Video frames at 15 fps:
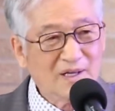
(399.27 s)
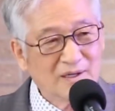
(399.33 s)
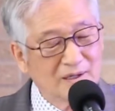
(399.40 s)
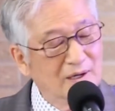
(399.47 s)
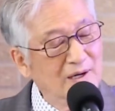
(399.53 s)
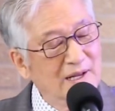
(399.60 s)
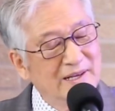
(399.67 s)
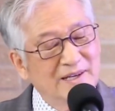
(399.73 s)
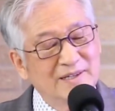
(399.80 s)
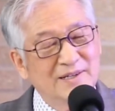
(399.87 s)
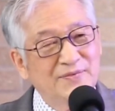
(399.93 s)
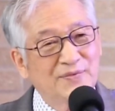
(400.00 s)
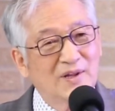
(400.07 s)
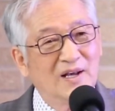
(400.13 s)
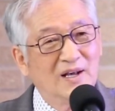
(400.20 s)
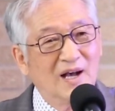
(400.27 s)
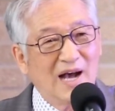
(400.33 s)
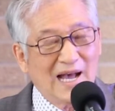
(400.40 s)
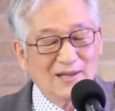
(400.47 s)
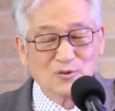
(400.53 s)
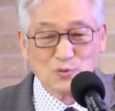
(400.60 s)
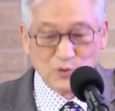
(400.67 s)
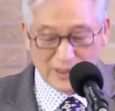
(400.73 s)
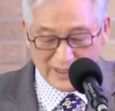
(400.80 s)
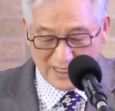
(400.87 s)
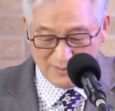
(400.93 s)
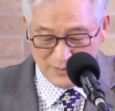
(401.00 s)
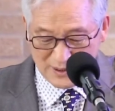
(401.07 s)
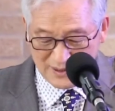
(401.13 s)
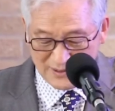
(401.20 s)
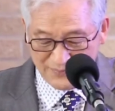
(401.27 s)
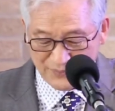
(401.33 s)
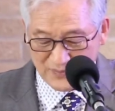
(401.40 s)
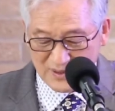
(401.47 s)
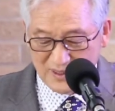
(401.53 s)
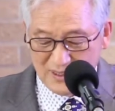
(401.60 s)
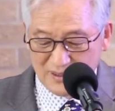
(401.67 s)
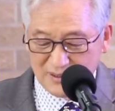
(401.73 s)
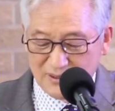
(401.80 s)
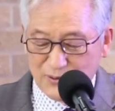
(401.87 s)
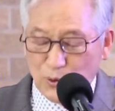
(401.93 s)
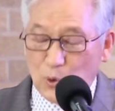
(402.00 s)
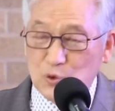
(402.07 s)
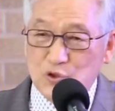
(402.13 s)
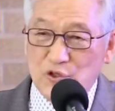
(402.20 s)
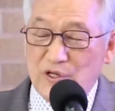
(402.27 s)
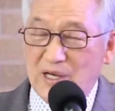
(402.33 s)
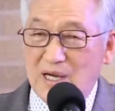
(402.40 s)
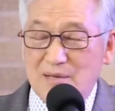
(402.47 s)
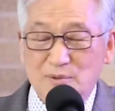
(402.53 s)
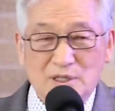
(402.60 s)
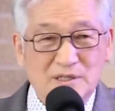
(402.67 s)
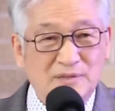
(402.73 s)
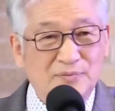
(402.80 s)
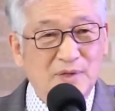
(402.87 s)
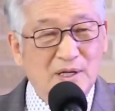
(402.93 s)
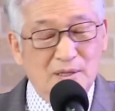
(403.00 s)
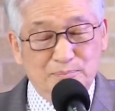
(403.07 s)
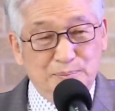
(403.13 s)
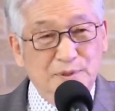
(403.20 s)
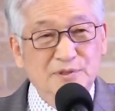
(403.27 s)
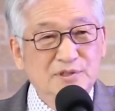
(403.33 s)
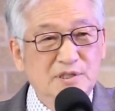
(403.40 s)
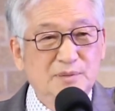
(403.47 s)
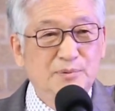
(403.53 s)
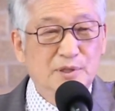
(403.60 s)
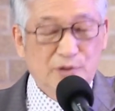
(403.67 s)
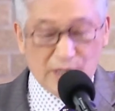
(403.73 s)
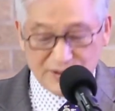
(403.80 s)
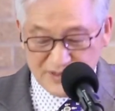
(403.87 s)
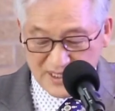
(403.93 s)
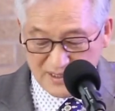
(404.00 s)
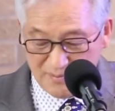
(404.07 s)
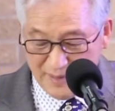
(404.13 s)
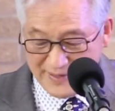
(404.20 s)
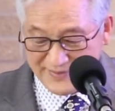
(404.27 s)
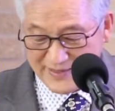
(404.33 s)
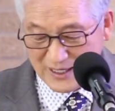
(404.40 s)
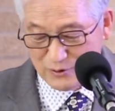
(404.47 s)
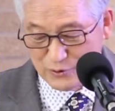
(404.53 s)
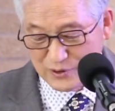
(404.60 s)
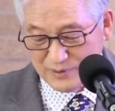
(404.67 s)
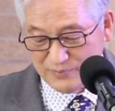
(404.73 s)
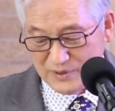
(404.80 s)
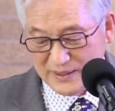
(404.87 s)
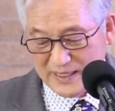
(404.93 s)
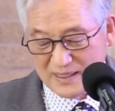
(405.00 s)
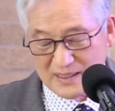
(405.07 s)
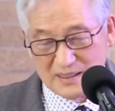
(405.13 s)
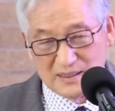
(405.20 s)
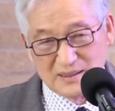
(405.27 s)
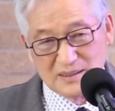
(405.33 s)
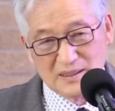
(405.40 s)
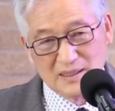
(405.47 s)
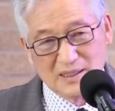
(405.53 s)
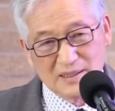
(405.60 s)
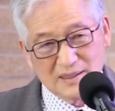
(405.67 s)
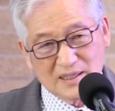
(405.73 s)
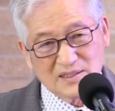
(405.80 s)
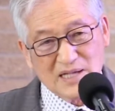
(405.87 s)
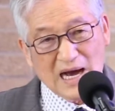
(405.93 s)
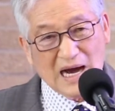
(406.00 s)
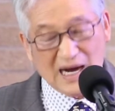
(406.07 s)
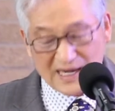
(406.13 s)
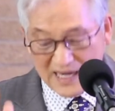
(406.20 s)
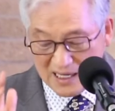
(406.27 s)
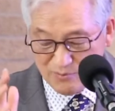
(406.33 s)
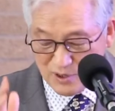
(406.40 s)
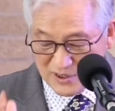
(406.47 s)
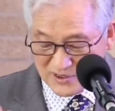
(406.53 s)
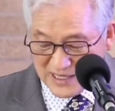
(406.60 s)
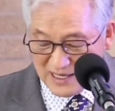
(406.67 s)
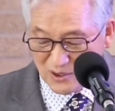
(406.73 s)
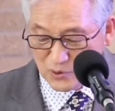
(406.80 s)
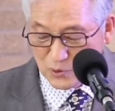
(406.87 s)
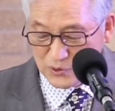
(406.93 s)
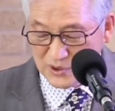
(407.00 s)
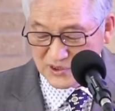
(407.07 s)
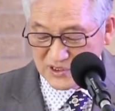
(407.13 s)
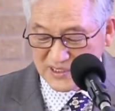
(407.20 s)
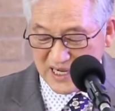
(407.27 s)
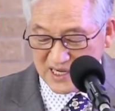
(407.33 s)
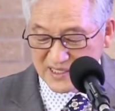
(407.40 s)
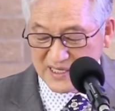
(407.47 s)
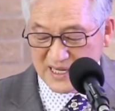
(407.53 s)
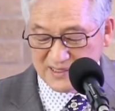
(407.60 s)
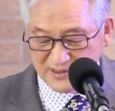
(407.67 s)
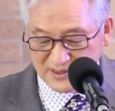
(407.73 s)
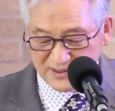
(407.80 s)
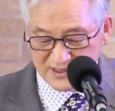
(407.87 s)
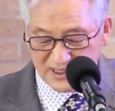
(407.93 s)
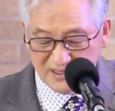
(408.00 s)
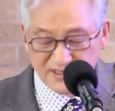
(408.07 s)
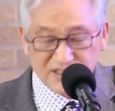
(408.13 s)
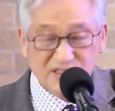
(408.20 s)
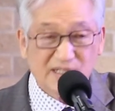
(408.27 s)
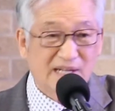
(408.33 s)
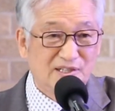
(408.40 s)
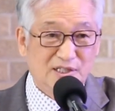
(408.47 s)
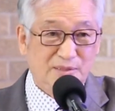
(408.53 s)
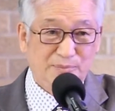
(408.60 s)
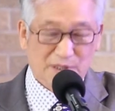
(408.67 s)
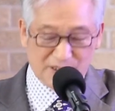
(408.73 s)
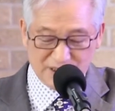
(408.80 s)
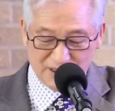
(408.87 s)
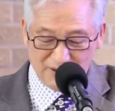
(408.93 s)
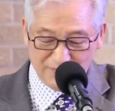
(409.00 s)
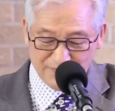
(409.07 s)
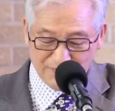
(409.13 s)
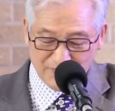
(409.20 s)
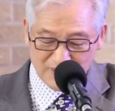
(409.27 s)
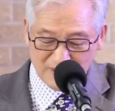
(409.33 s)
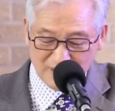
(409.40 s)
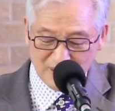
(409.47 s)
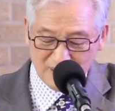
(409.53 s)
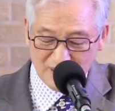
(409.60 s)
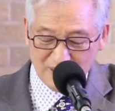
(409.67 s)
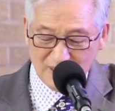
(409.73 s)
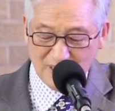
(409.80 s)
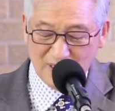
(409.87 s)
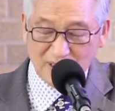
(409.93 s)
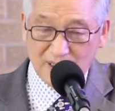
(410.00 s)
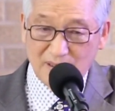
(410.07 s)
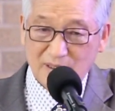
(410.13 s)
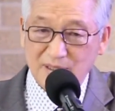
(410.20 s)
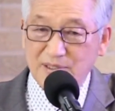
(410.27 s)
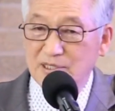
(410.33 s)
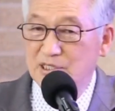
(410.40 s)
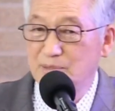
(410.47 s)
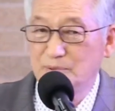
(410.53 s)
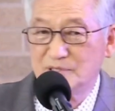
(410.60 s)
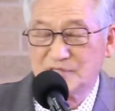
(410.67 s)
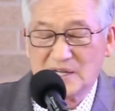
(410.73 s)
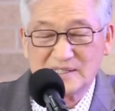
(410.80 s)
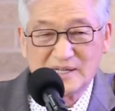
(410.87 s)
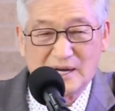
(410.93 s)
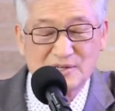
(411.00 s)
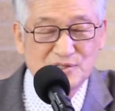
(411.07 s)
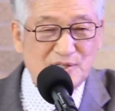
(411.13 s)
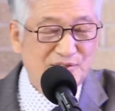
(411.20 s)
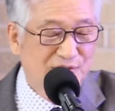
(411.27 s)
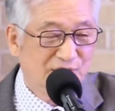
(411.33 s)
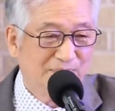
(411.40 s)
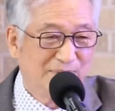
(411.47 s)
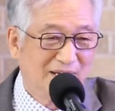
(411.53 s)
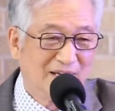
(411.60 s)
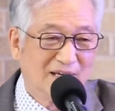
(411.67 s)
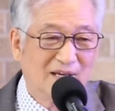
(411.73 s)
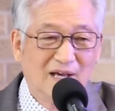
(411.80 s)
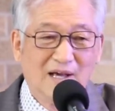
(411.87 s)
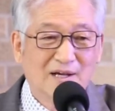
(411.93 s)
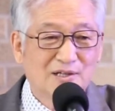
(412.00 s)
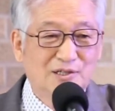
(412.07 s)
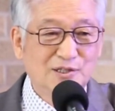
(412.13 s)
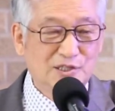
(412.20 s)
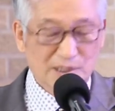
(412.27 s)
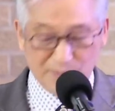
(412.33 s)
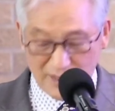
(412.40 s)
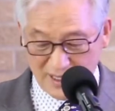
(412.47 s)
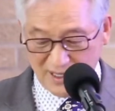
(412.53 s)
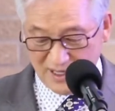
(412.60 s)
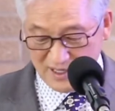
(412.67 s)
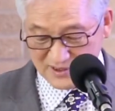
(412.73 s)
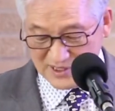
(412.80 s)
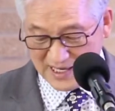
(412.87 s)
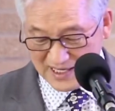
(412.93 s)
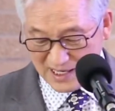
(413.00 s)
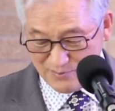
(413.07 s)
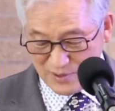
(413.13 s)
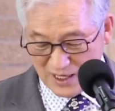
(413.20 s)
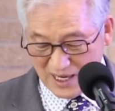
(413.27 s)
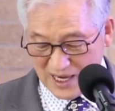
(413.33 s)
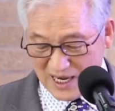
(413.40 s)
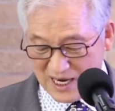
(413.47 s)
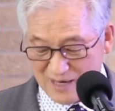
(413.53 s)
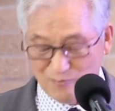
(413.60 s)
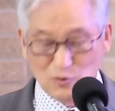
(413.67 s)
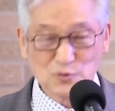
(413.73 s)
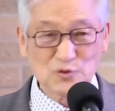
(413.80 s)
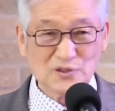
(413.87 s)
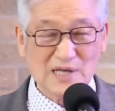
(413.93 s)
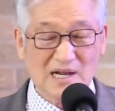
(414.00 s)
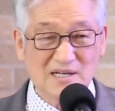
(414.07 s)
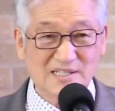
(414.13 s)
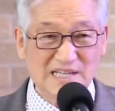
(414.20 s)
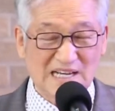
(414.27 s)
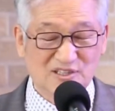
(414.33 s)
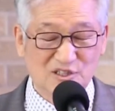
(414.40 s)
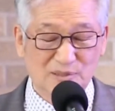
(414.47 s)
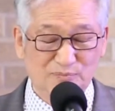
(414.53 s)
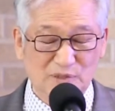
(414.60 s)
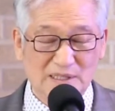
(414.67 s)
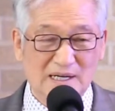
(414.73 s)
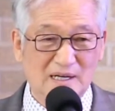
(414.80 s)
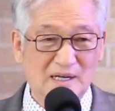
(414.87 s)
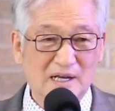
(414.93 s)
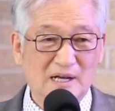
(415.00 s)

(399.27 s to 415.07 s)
근래에는 한국에 가면은 그 농촌에 가면은 빈집이 굉장히 많다고 그럽니다. 자, 사람이 살고 있지 않냐는 쓸쓸한 집이 있죠. 예. 그 어느 집을 찾아갔을 집에 그 집에 사람이 아무도 살지 않습니다.